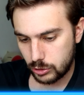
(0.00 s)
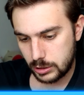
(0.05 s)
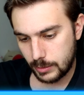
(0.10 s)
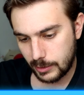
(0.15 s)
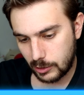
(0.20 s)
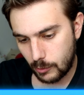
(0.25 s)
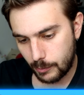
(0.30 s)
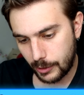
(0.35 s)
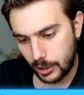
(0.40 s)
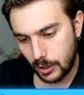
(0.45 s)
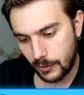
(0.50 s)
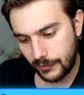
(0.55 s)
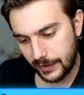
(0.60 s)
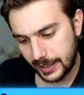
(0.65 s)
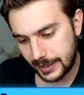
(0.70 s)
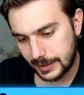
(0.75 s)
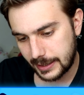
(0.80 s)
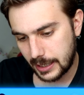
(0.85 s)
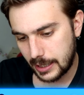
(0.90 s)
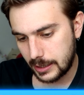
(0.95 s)
O si me compro la
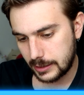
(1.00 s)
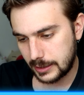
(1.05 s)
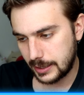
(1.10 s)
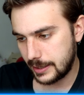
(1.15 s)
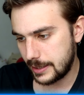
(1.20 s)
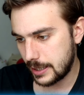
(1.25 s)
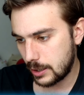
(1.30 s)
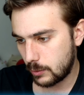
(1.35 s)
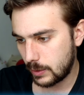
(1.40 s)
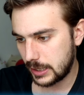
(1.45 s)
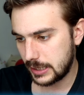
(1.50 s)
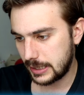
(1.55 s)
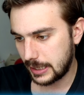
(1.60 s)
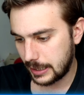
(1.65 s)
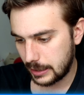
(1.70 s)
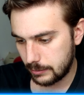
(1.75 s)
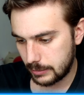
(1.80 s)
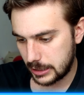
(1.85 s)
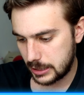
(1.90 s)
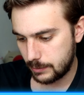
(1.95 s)
oferta tendría 40
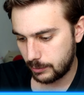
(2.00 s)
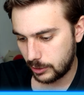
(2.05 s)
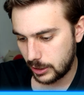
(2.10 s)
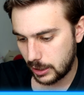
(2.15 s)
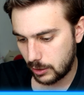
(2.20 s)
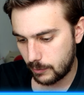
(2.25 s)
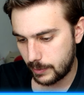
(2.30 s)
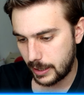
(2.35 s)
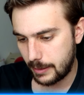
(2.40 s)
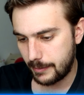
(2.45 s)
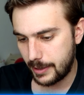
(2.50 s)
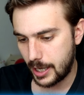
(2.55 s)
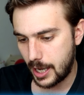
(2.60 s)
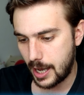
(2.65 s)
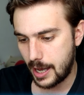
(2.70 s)
gemas y podría comprarme